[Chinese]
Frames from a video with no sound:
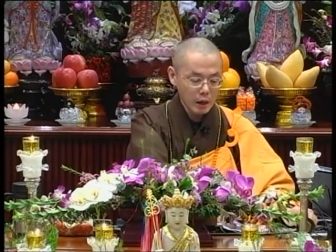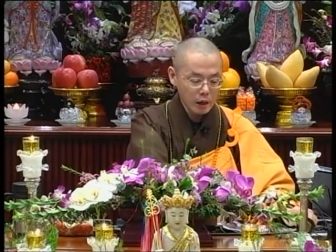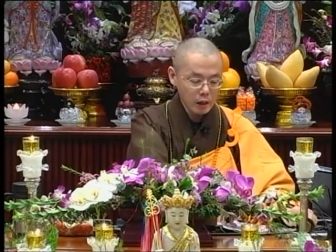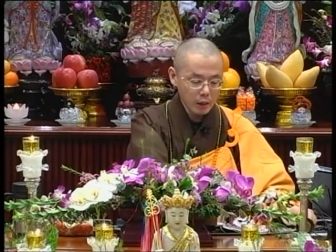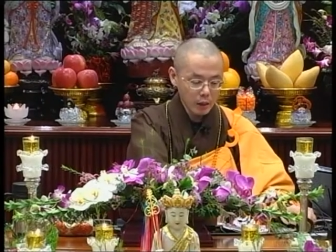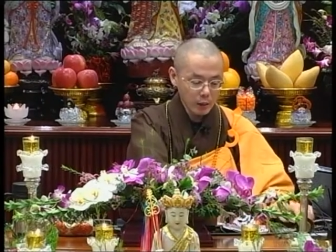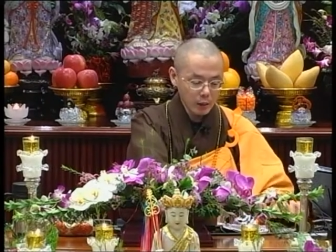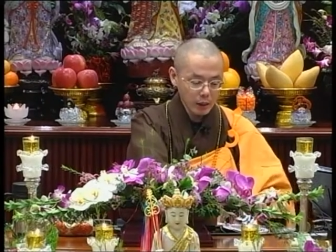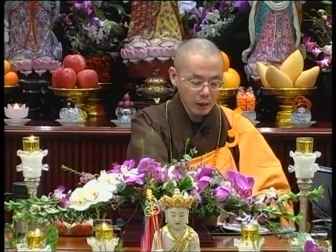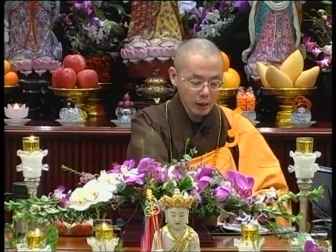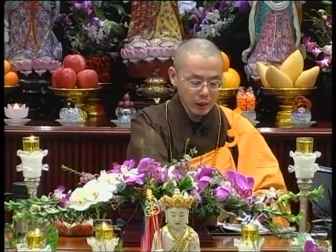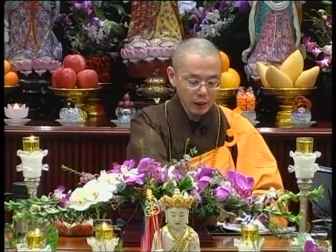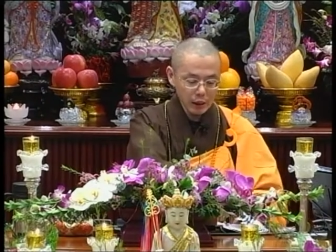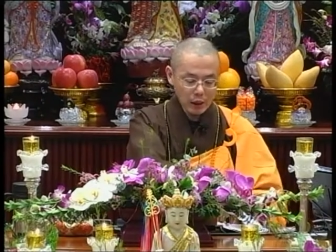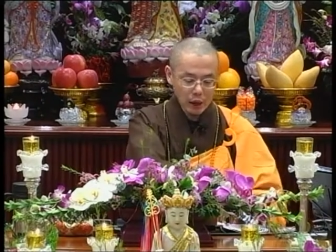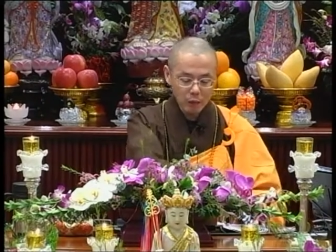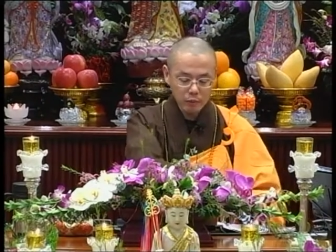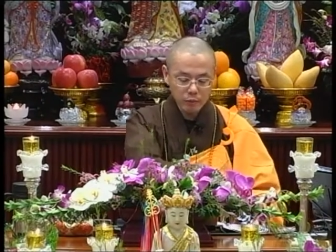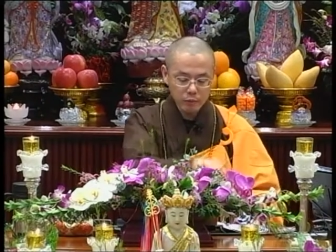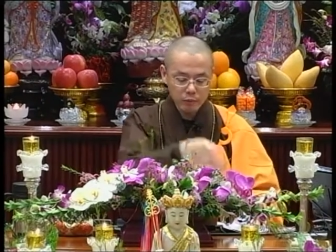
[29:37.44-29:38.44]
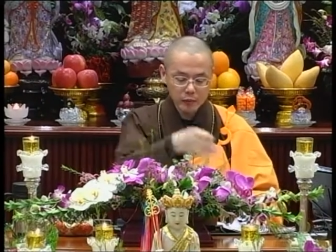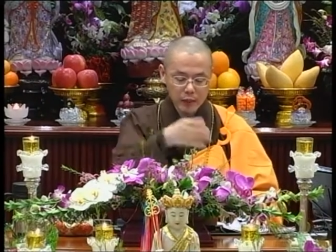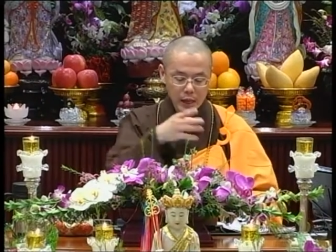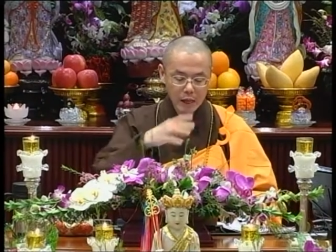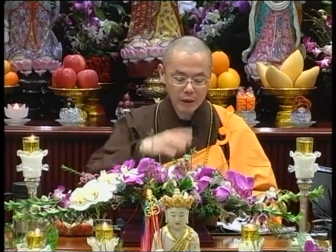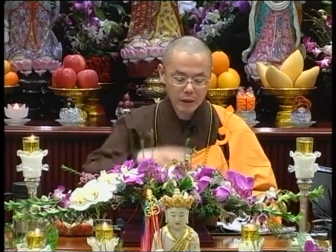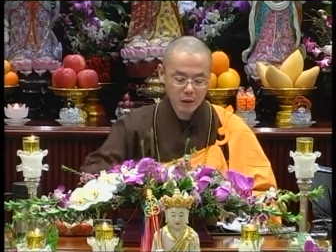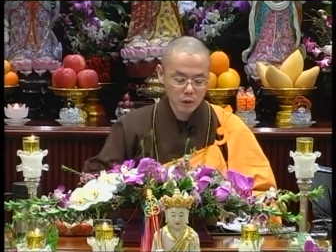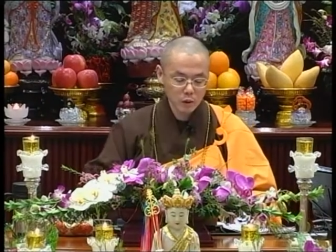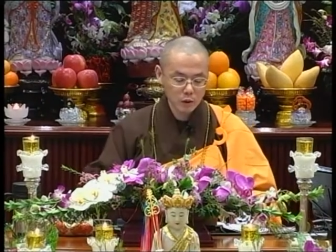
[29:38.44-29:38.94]
各位老菩
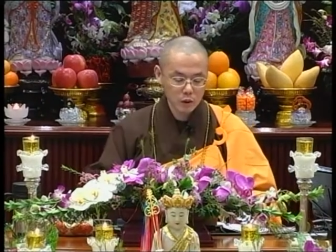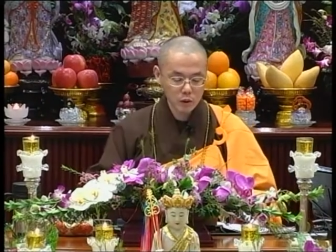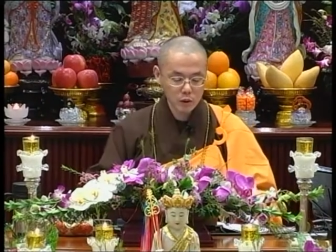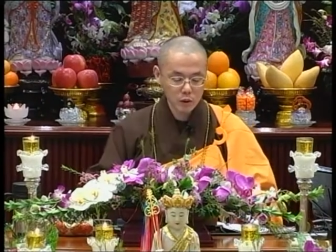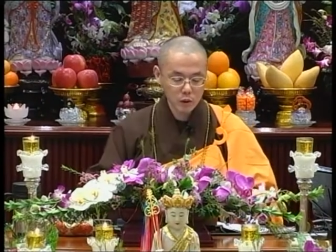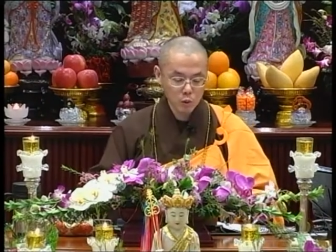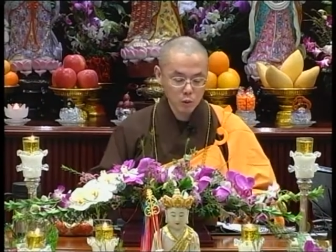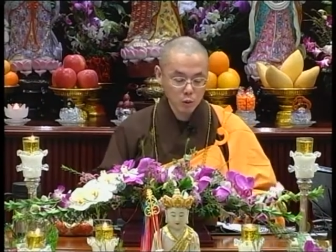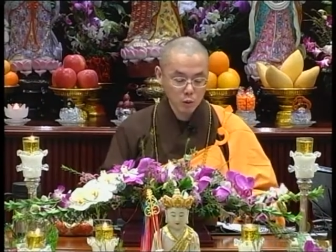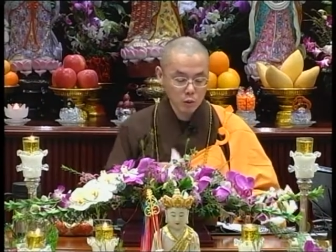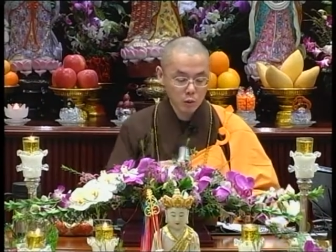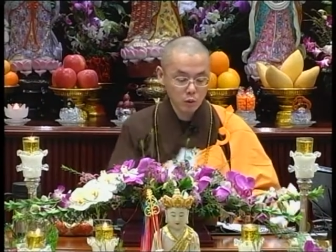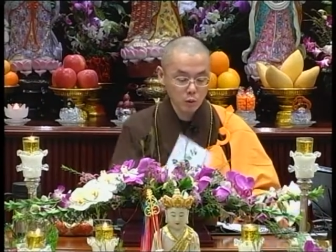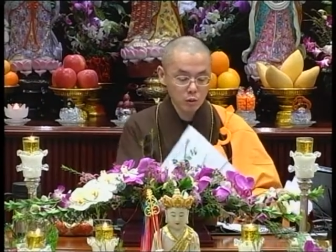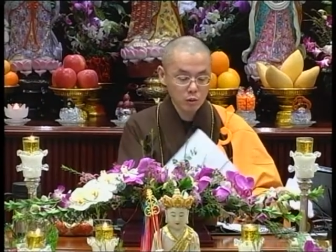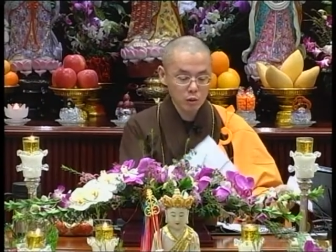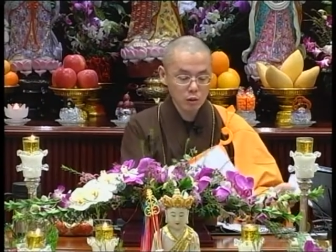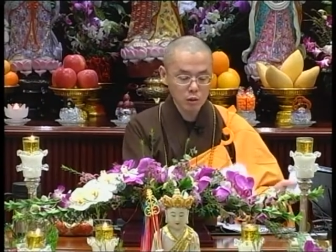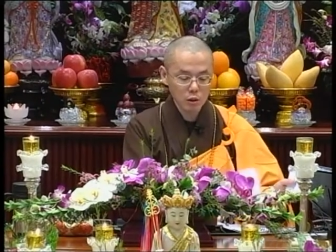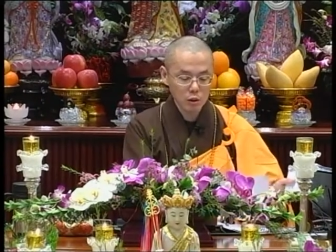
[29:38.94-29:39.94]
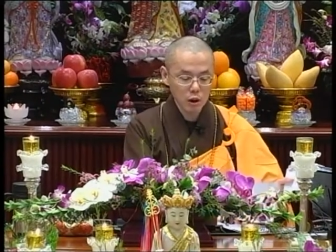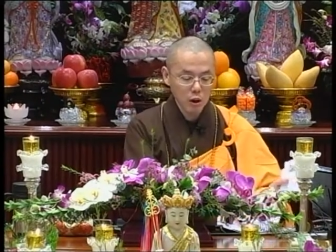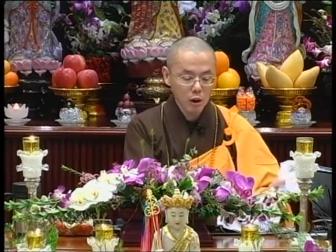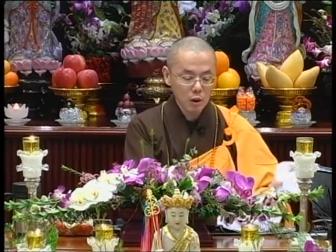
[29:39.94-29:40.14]
萨，尤其是女居士，